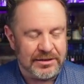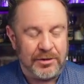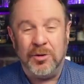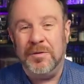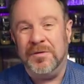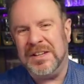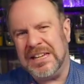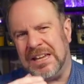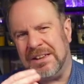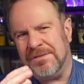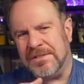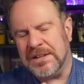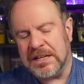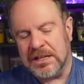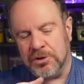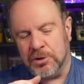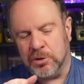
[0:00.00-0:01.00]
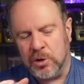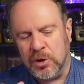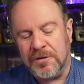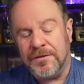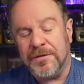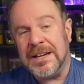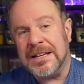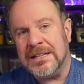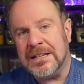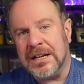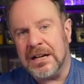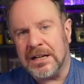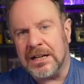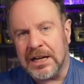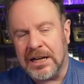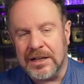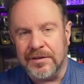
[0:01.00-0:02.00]
Und wir gehen wieder in rückwärtiger
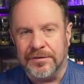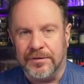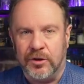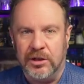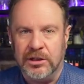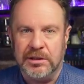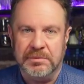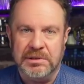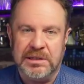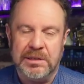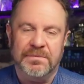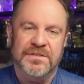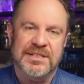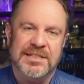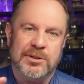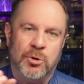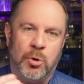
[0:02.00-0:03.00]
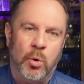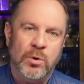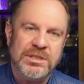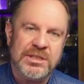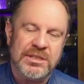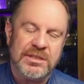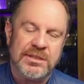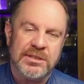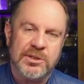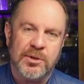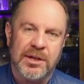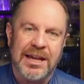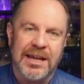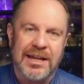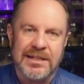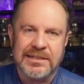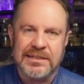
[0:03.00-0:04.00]
Reihenfolge mit dem viskosesten
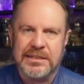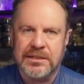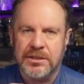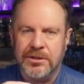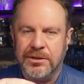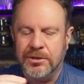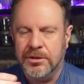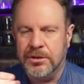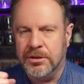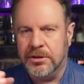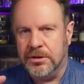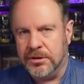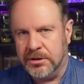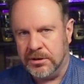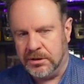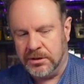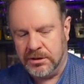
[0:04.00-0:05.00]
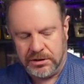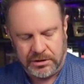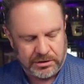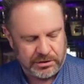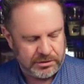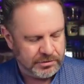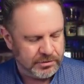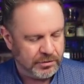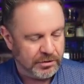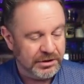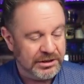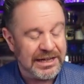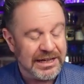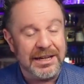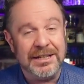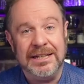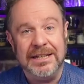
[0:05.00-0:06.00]
zuerst, und
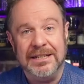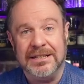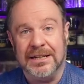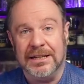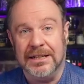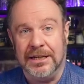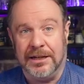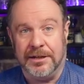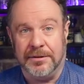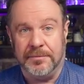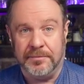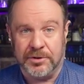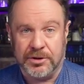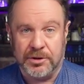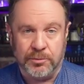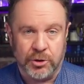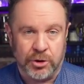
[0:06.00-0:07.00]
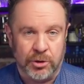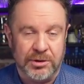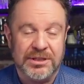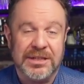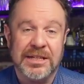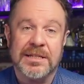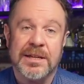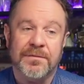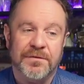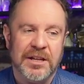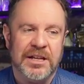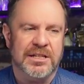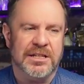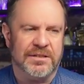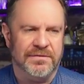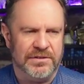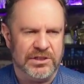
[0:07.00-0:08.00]
dann hinterher zum Schluss das am
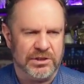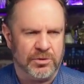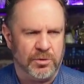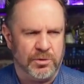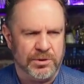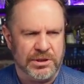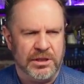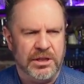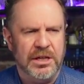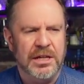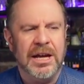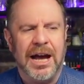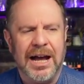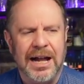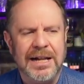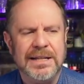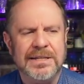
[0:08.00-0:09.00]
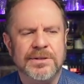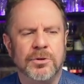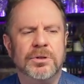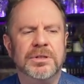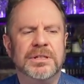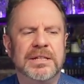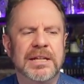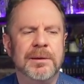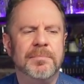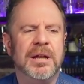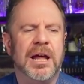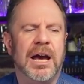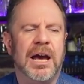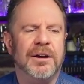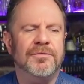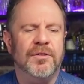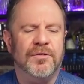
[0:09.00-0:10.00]
wenigsten Viskose. Also
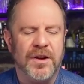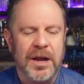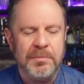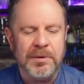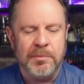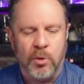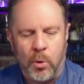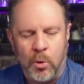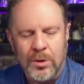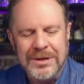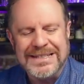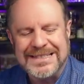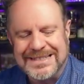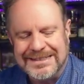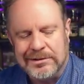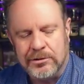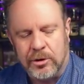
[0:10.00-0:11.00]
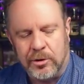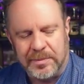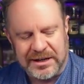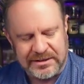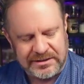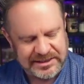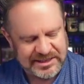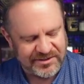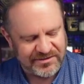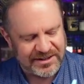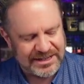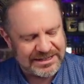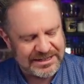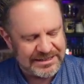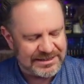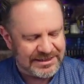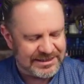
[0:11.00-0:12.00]
demnach, wir fangen mit dem Honigsirup an.
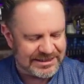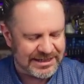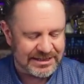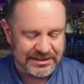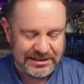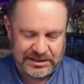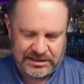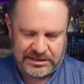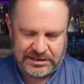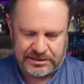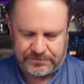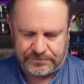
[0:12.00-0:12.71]
2 Zentiliter.